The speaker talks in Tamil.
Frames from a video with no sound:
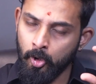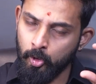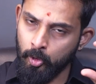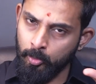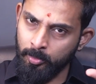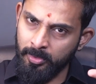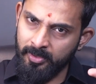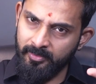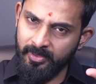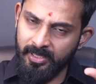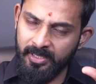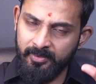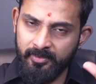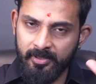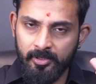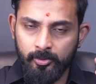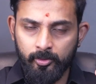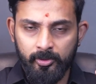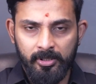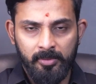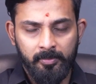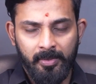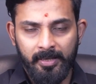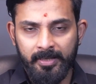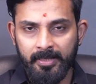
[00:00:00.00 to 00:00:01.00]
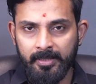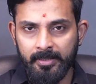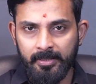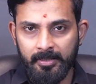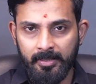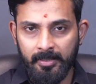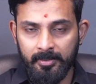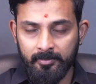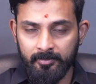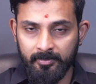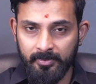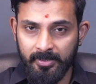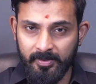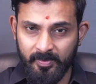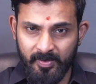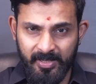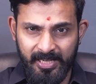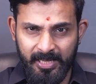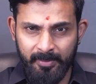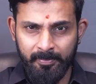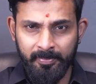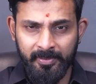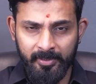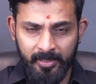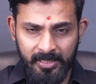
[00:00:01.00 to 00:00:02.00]
ரொம்பவே இவரை துதிப்பாடிக்கிட்டு இருக்கார்
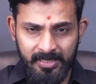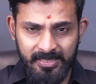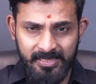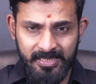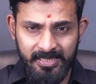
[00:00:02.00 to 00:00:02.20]
இவர் டெப்யூட்டி